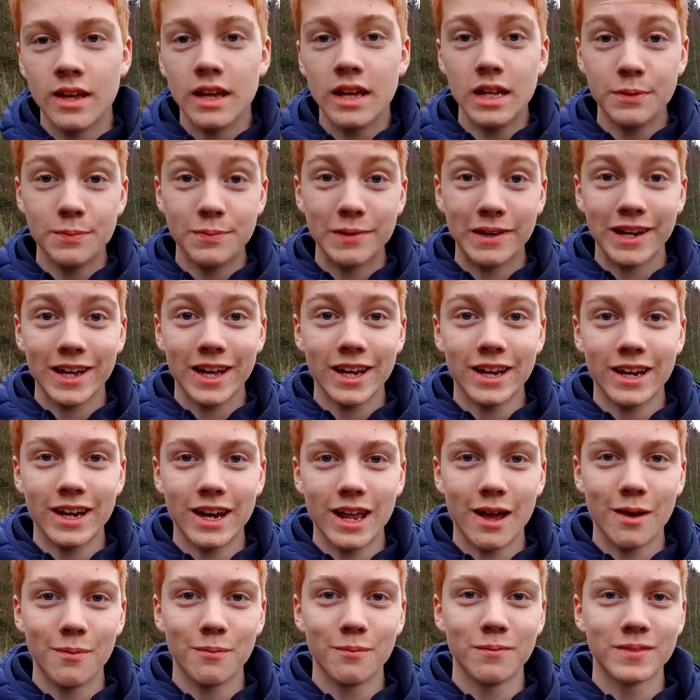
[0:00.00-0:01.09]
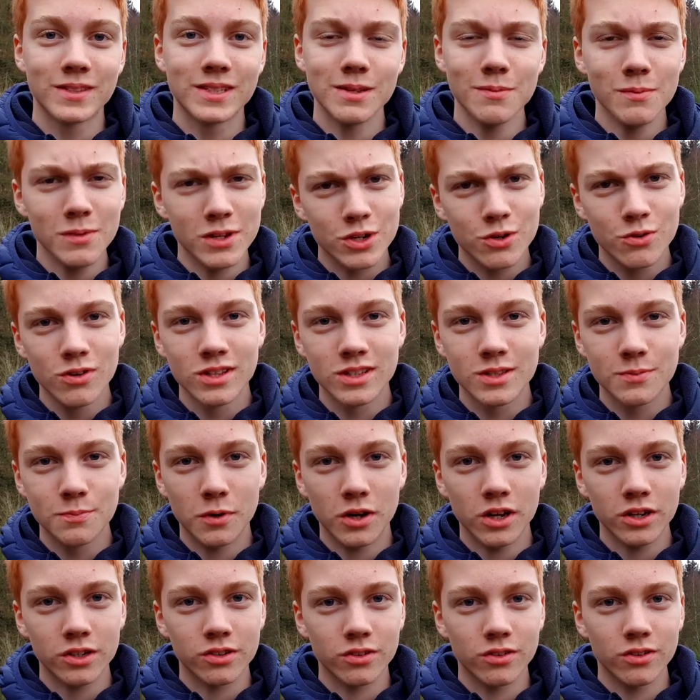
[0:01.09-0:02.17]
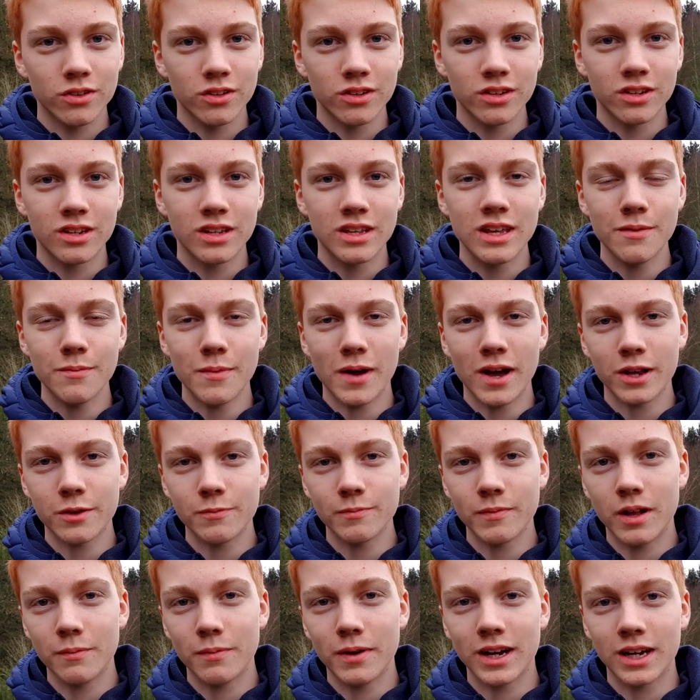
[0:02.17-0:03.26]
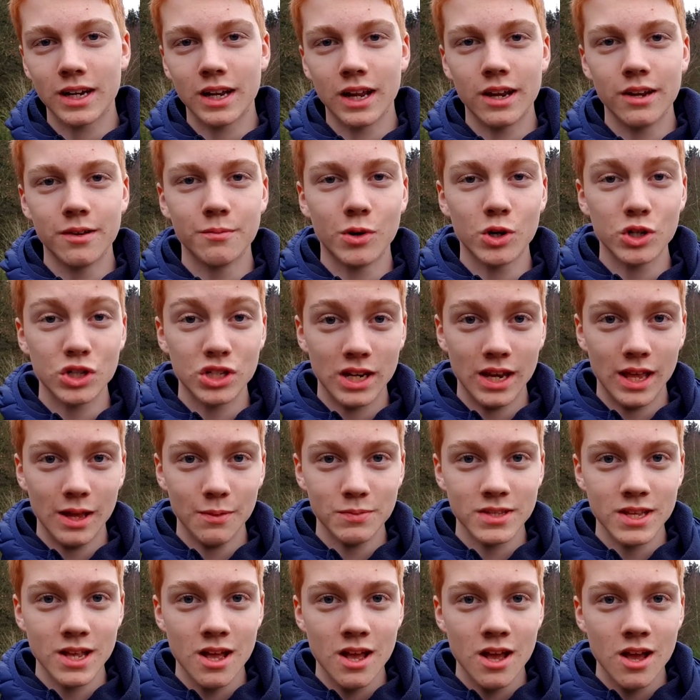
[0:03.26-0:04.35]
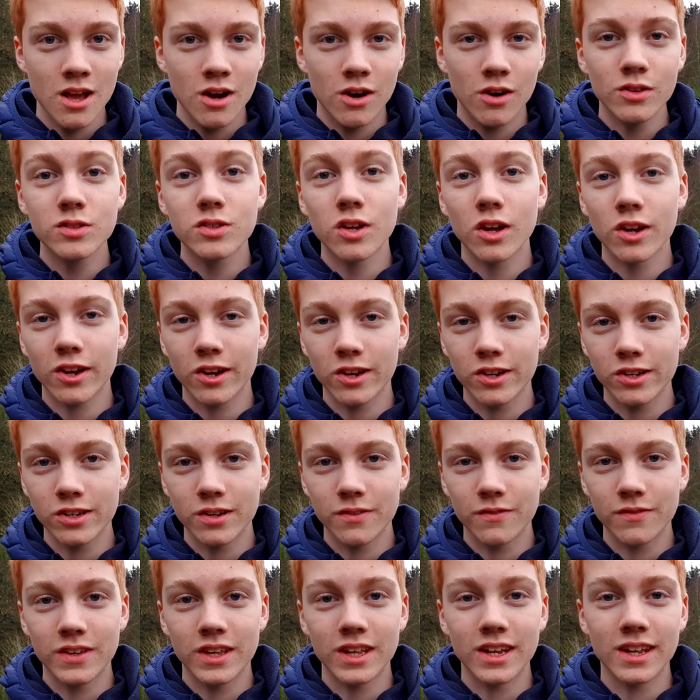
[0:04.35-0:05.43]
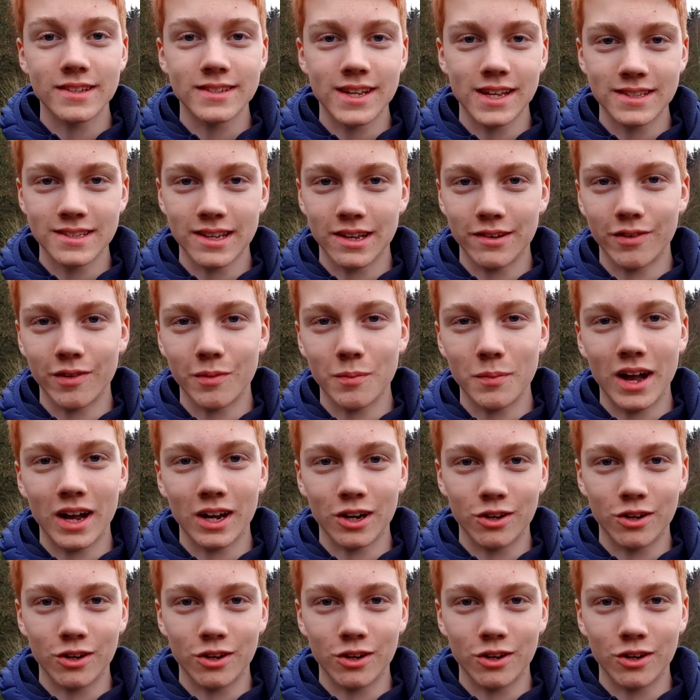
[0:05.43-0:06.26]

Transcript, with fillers: Ich bin gerade an einem ziemlich coolen Spot und hier mache ich mal ein paar kleine Motion Labs und zeige euch, wie ihr das ganz einfach machen